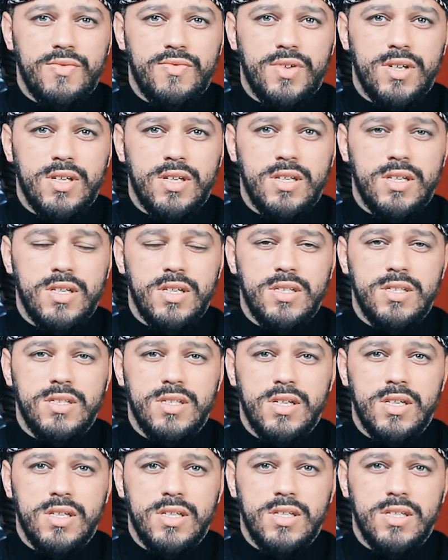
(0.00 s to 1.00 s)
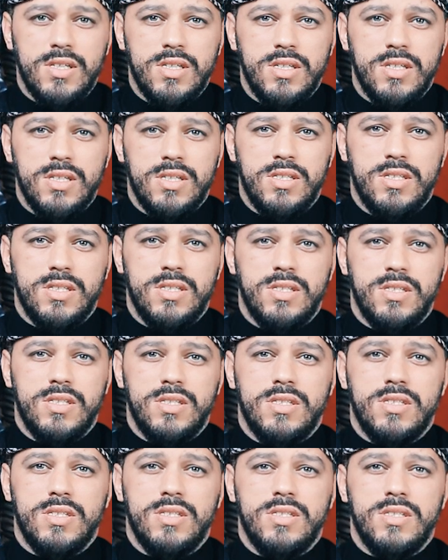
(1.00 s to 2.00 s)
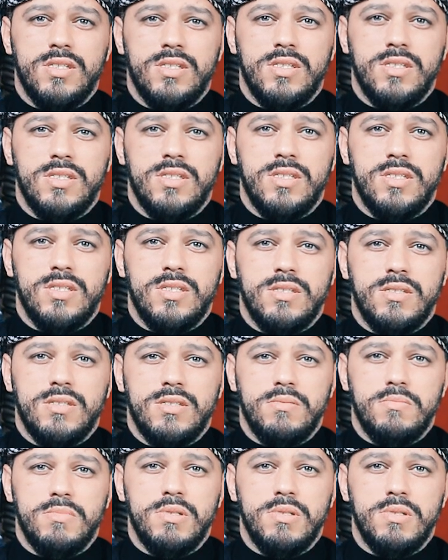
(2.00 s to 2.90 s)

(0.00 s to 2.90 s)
فإن آه،